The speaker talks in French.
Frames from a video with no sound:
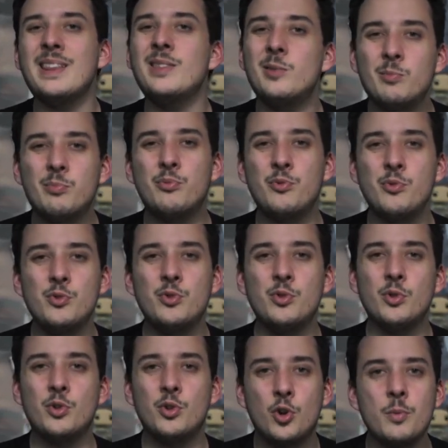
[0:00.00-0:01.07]
non plus de
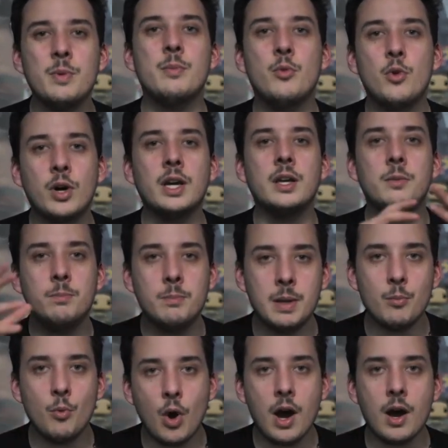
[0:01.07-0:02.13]
commémorer une
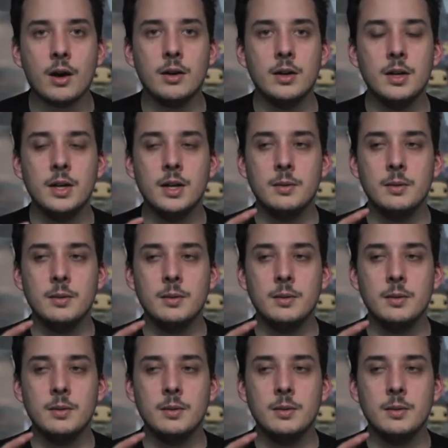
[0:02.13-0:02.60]
mémoire,